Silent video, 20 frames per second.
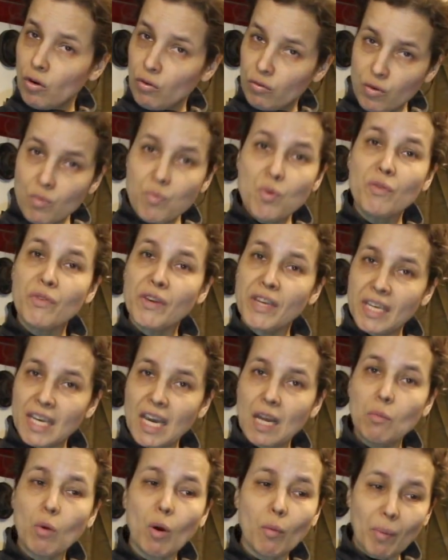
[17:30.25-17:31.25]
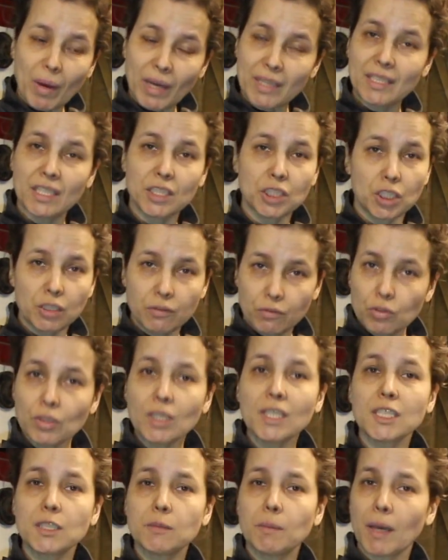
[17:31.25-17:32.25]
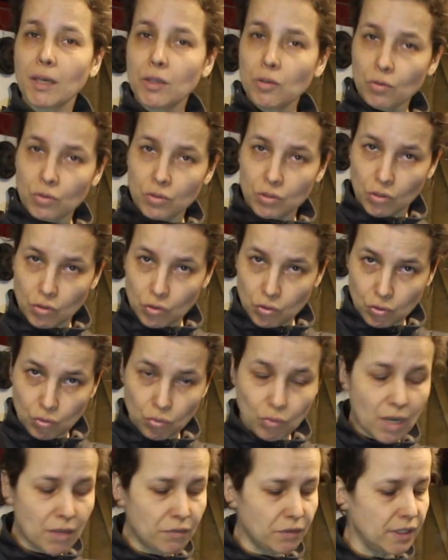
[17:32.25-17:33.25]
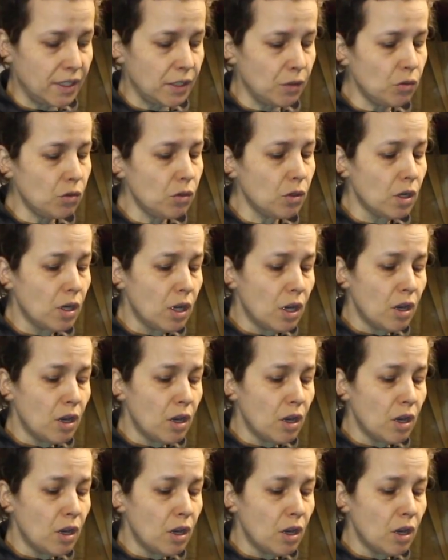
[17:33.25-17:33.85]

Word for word: vous pouvez également partager votre expérience sous la vidéo,